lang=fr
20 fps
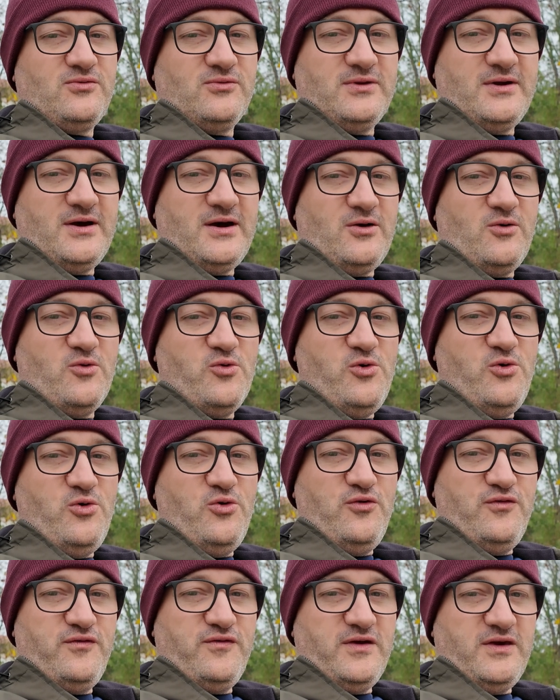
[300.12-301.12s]
qu'on a au
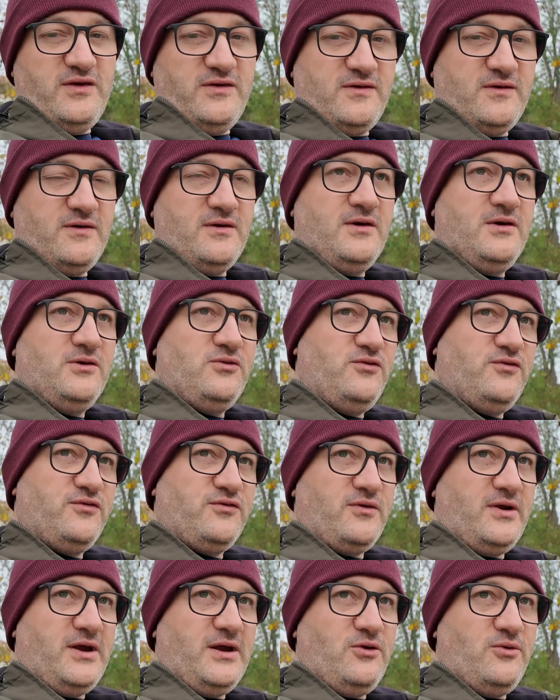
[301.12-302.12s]
lever du
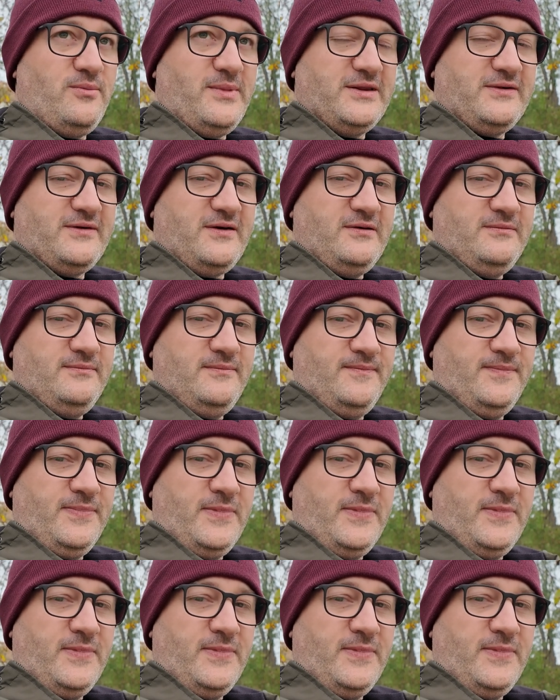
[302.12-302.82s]
soleil le matin